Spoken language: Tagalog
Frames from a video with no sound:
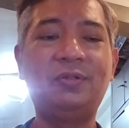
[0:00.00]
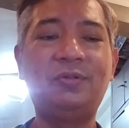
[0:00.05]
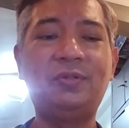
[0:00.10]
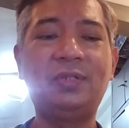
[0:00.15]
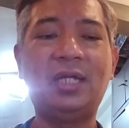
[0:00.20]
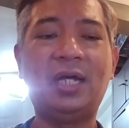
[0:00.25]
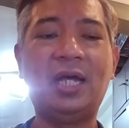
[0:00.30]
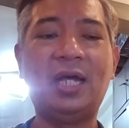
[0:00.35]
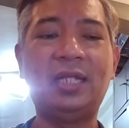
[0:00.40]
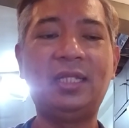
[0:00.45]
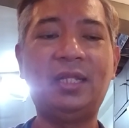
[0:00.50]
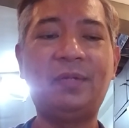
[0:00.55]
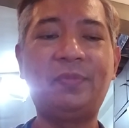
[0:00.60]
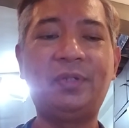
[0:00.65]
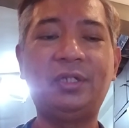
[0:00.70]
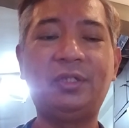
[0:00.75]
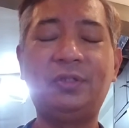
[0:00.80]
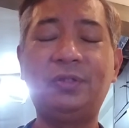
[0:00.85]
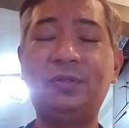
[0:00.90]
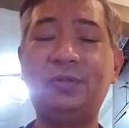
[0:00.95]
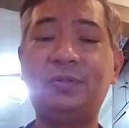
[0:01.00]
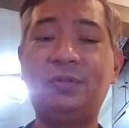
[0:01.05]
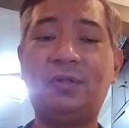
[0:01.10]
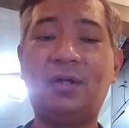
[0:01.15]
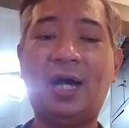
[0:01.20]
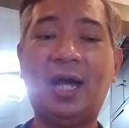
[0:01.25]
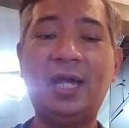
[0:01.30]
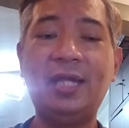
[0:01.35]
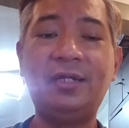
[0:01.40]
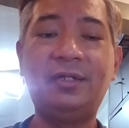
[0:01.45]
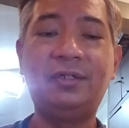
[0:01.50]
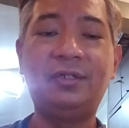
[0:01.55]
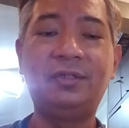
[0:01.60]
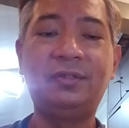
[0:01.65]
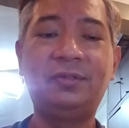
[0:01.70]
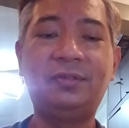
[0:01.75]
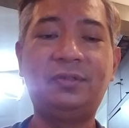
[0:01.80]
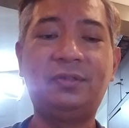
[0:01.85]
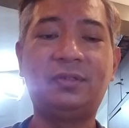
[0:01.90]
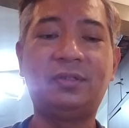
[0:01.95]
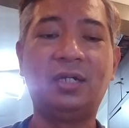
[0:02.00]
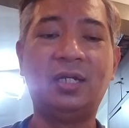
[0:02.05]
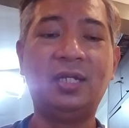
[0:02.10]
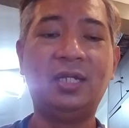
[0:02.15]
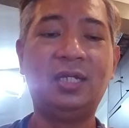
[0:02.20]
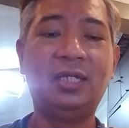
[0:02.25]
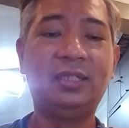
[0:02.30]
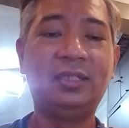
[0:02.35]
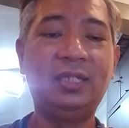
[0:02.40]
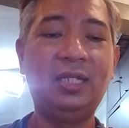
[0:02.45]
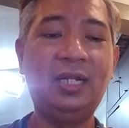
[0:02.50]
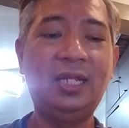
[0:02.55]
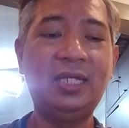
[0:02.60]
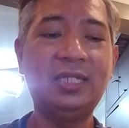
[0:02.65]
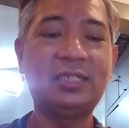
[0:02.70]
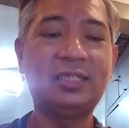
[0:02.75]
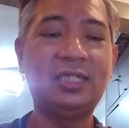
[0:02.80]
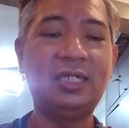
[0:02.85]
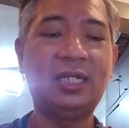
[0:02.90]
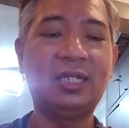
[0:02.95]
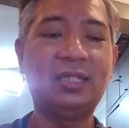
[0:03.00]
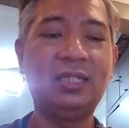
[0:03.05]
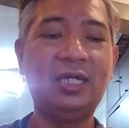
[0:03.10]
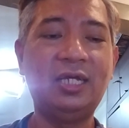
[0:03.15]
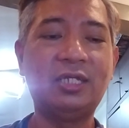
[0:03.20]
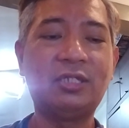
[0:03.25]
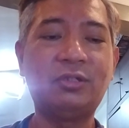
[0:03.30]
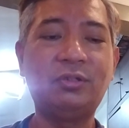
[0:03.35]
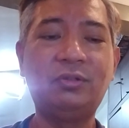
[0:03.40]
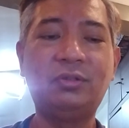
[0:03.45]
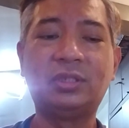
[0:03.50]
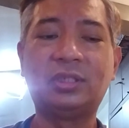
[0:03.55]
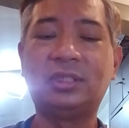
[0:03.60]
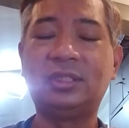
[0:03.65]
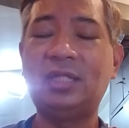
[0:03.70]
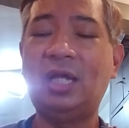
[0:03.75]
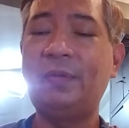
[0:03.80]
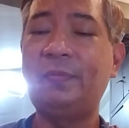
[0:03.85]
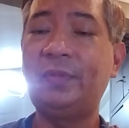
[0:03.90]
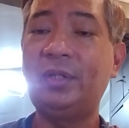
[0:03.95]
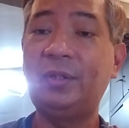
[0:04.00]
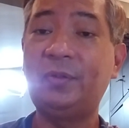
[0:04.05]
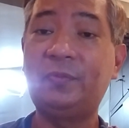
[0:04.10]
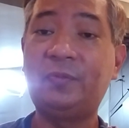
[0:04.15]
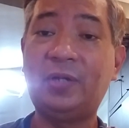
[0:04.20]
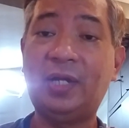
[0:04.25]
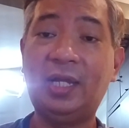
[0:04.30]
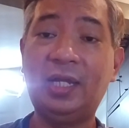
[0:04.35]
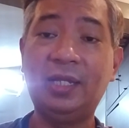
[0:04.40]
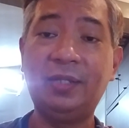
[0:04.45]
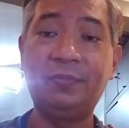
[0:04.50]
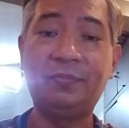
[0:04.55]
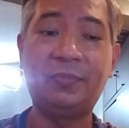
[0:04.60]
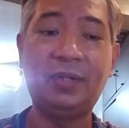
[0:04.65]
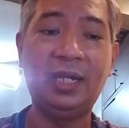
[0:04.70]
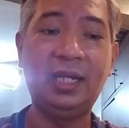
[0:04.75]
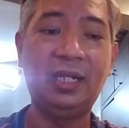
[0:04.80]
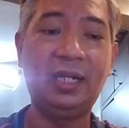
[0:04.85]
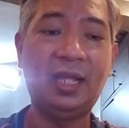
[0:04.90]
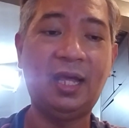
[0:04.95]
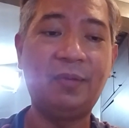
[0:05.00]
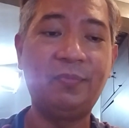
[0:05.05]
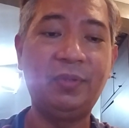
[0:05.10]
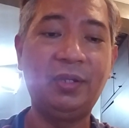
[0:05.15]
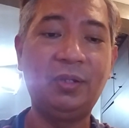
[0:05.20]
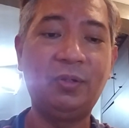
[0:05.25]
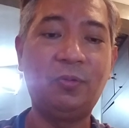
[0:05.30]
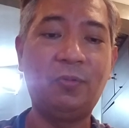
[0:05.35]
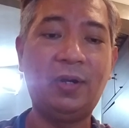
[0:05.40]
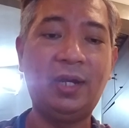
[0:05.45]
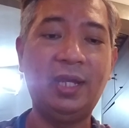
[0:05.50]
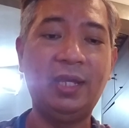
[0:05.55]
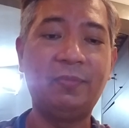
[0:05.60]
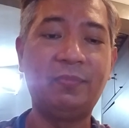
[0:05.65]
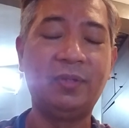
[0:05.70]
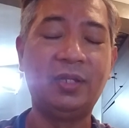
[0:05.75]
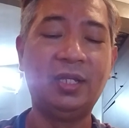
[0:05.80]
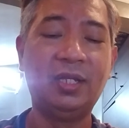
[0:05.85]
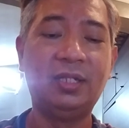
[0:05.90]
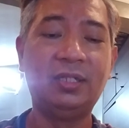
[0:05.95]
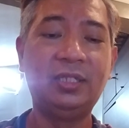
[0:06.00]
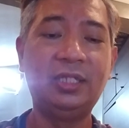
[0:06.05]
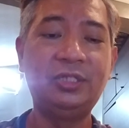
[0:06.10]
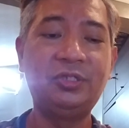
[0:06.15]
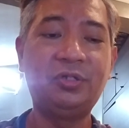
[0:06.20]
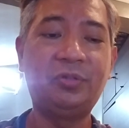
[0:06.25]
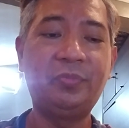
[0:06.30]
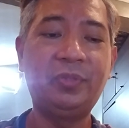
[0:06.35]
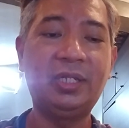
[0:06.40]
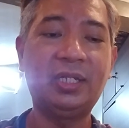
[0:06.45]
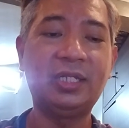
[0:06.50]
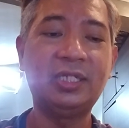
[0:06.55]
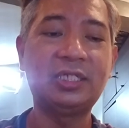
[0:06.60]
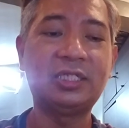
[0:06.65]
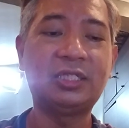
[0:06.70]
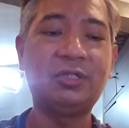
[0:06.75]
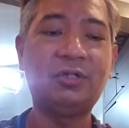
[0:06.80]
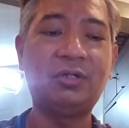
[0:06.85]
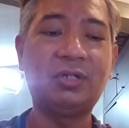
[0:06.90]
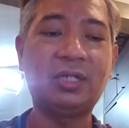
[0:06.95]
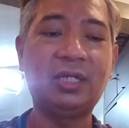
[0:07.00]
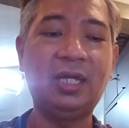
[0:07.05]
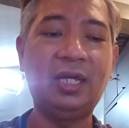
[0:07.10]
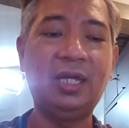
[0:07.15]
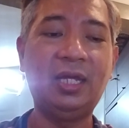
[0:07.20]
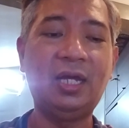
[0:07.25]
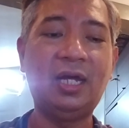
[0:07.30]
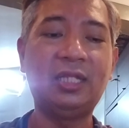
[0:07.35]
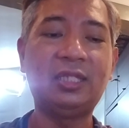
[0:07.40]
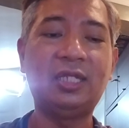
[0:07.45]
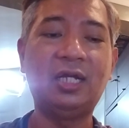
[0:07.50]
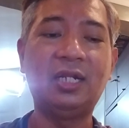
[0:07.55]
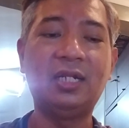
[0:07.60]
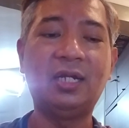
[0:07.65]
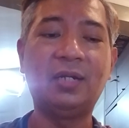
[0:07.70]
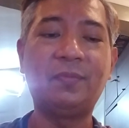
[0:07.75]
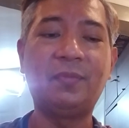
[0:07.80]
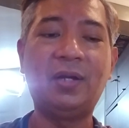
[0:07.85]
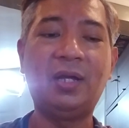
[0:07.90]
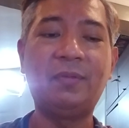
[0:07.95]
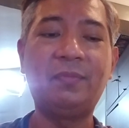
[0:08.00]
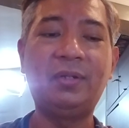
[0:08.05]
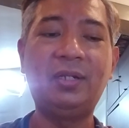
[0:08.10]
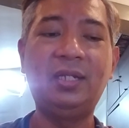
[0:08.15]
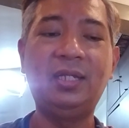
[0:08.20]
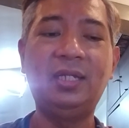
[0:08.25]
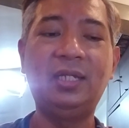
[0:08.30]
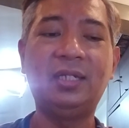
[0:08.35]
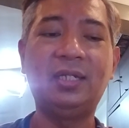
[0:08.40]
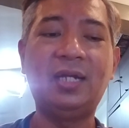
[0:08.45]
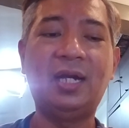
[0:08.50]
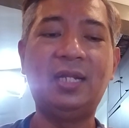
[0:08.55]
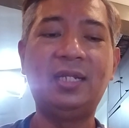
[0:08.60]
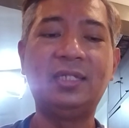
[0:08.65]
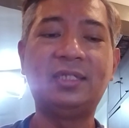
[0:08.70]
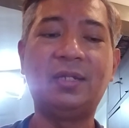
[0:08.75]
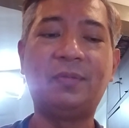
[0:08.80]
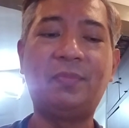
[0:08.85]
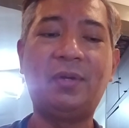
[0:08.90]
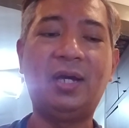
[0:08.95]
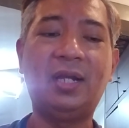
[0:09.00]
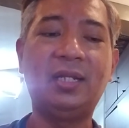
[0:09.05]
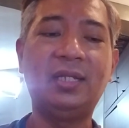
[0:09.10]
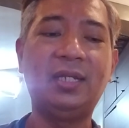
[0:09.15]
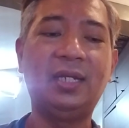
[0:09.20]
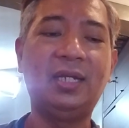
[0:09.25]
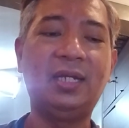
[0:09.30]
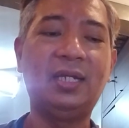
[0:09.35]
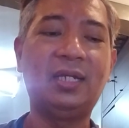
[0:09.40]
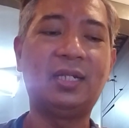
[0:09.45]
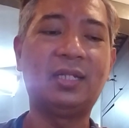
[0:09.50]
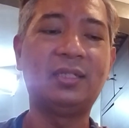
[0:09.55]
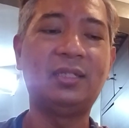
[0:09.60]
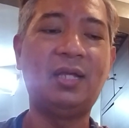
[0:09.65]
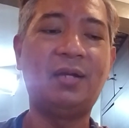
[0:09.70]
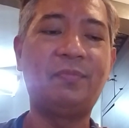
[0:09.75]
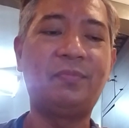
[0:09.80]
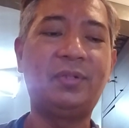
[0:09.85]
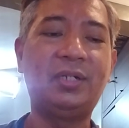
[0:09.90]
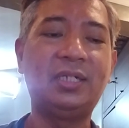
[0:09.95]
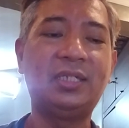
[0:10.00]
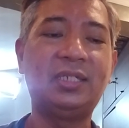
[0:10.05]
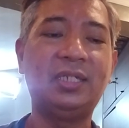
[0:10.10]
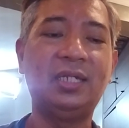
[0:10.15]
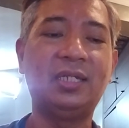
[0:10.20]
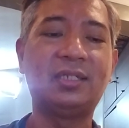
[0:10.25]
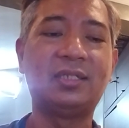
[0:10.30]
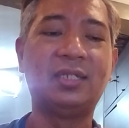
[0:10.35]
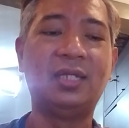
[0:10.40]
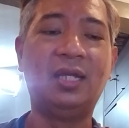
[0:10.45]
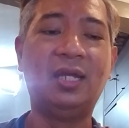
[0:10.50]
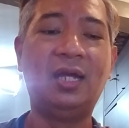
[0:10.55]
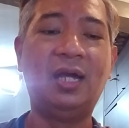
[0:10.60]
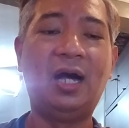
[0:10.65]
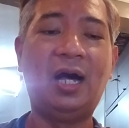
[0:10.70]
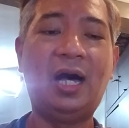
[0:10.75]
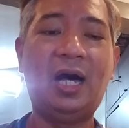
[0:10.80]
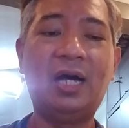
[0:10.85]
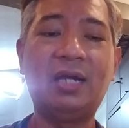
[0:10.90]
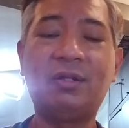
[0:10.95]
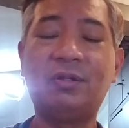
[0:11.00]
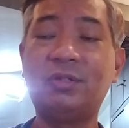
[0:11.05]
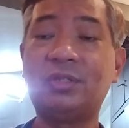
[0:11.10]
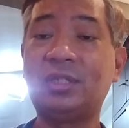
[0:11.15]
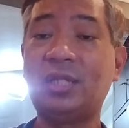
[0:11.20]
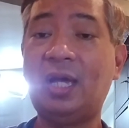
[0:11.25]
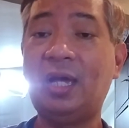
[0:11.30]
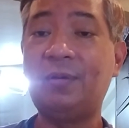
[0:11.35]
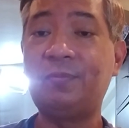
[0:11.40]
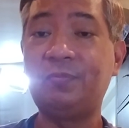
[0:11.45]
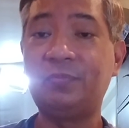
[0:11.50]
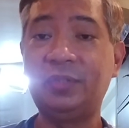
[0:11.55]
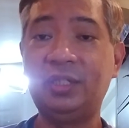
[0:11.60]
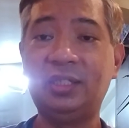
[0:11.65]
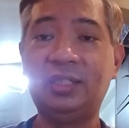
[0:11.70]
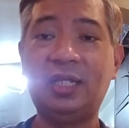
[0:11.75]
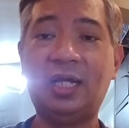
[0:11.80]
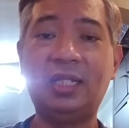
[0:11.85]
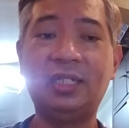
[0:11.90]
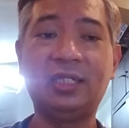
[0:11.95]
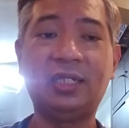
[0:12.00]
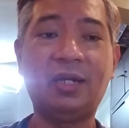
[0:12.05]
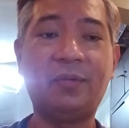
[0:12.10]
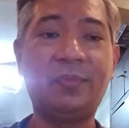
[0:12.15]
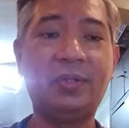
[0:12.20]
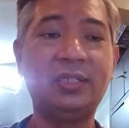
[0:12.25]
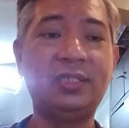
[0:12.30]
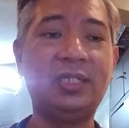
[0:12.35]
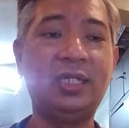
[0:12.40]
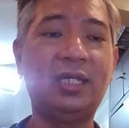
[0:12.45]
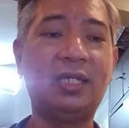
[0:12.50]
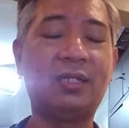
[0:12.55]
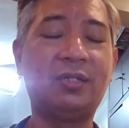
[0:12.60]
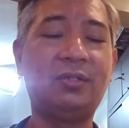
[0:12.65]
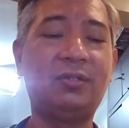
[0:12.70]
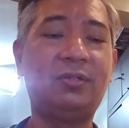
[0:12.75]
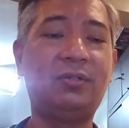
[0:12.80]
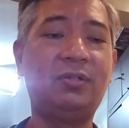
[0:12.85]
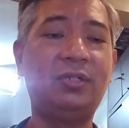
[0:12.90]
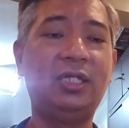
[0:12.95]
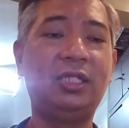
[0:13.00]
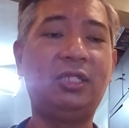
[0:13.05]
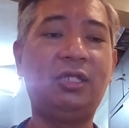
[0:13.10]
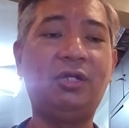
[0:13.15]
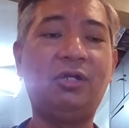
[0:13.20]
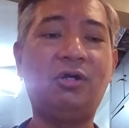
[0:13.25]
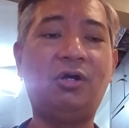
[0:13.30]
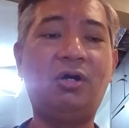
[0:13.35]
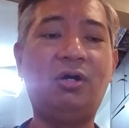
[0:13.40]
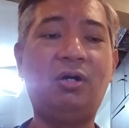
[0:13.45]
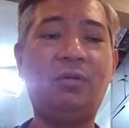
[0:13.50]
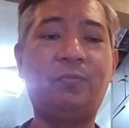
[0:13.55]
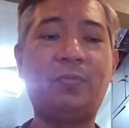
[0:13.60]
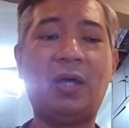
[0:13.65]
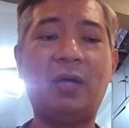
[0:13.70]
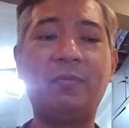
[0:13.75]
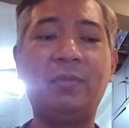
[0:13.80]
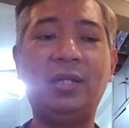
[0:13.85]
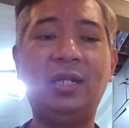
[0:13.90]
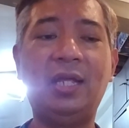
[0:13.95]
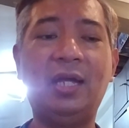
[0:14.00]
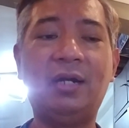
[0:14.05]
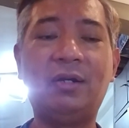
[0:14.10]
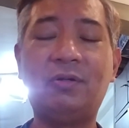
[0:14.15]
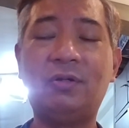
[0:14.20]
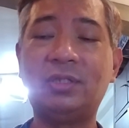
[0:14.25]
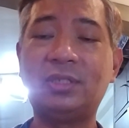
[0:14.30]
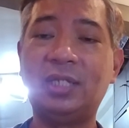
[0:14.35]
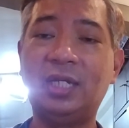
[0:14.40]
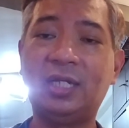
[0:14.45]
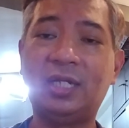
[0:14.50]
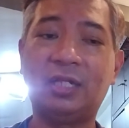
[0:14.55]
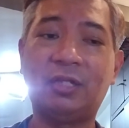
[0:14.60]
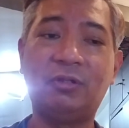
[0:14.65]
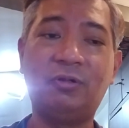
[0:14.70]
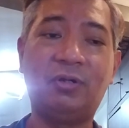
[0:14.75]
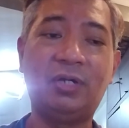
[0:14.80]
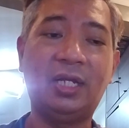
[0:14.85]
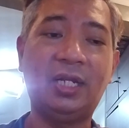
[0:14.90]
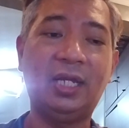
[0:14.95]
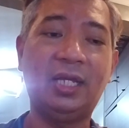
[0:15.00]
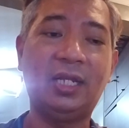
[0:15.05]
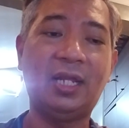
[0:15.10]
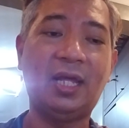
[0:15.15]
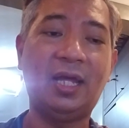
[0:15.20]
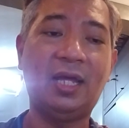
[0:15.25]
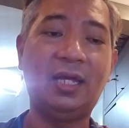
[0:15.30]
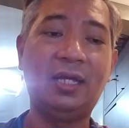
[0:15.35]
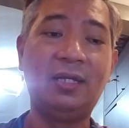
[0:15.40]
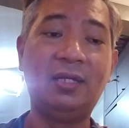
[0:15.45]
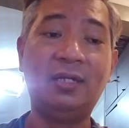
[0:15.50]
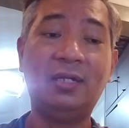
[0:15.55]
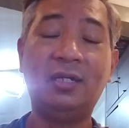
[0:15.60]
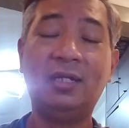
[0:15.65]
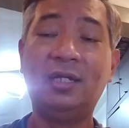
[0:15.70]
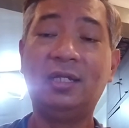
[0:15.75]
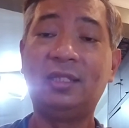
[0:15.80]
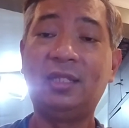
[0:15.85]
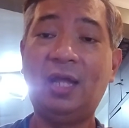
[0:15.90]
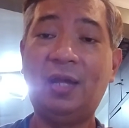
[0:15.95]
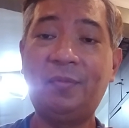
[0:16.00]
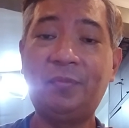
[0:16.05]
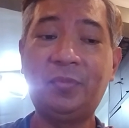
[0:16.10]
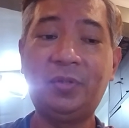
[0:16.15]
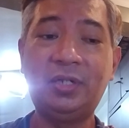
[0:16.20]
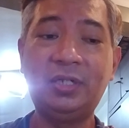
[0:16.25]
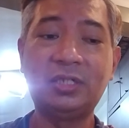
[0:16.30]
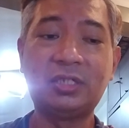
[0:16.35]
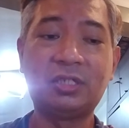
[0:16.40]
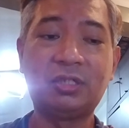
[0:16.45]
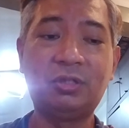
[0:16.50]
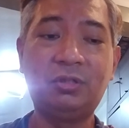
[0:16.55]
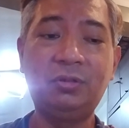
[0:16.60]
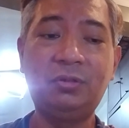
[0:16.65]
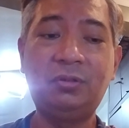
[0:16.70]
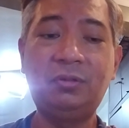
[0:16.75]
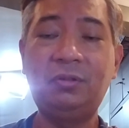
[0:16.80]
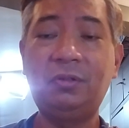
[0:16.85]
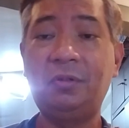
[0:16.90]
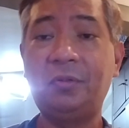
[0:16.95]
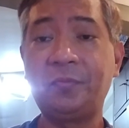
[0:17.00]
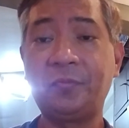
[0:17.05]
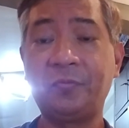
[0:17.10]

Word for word: Una, number 2, iron hook ni Lester De Jesus. Number 5, My Loving Wife ni Jomer Estorque at ang nagbabalik galing sa barrier. Number 6, Arrows Up ni Dan Camanyero. Ulitin ko, pamilihan ko sa ikatlong karera. Numbers 2,